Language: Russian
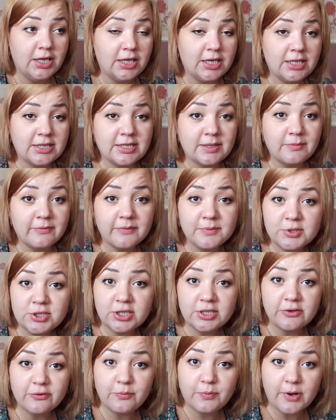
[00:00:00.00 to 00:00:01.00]
и там
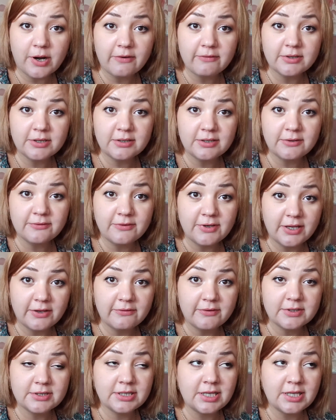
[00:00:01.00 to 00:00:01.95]
вообще ни вправо, ни влево.